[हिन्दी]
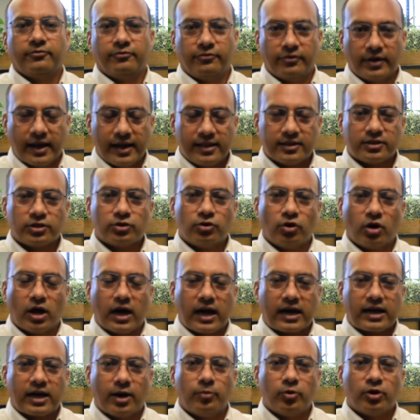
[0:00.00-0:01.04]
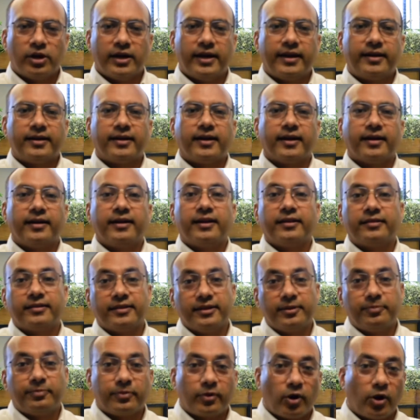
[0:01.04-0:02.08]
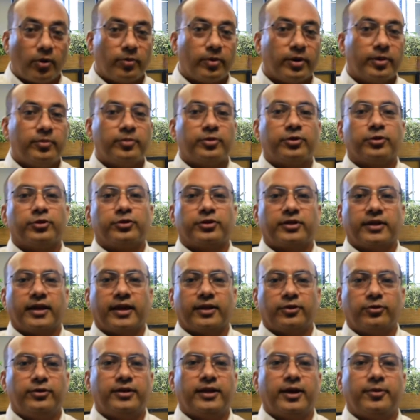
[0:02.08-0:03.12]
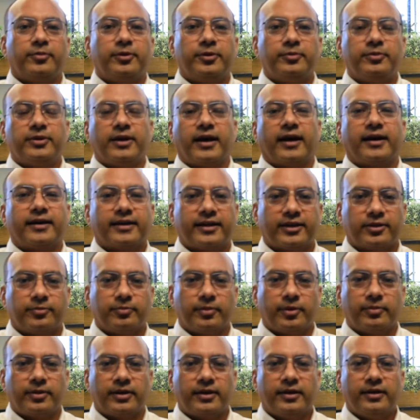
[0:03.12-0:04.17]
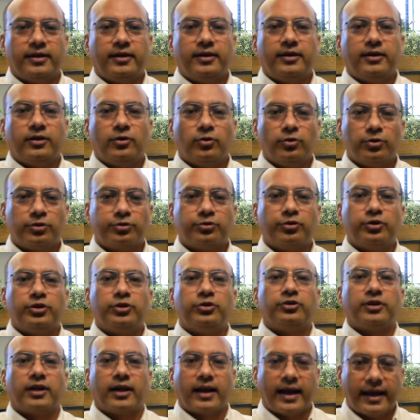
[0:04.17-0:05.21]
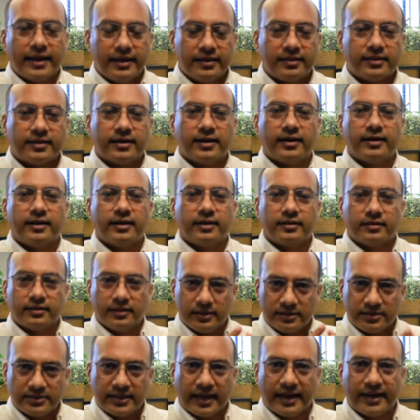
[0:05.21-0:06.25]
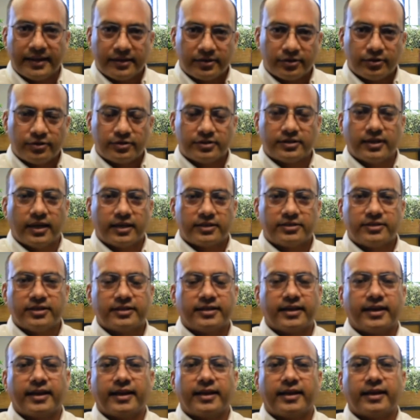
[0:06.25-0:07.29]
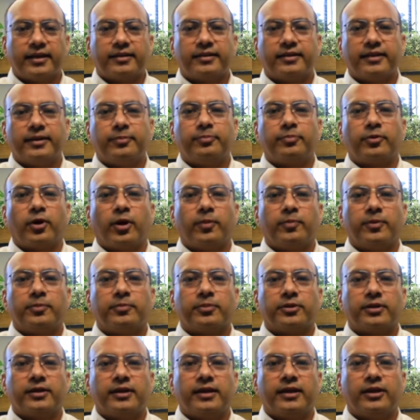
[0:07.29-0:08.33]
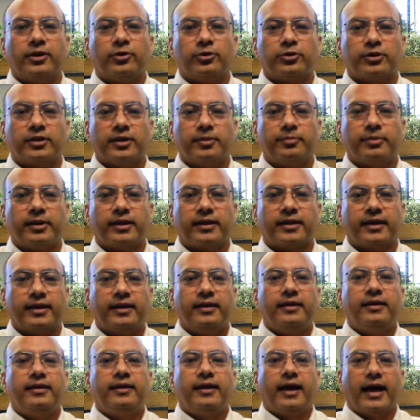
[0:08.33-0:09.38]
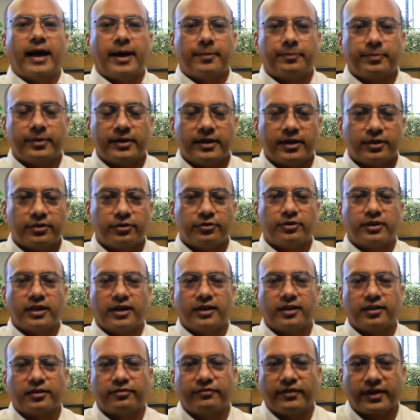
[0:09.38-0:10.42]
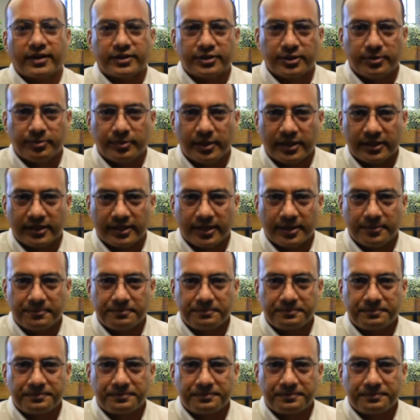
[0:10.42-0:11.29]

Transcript: वेल्थ को अकोमोलेट करने से प्रॉब्लम्स होते हैं दुनिया में भी आखिरत में भी उसको यूटिलाइज करने से जायज़ और अच्छे तरीके से प्रॉब्लम्स नहीं होते बल्कि हैप्पीनेस और सेटिस्फेक्शन मिलती है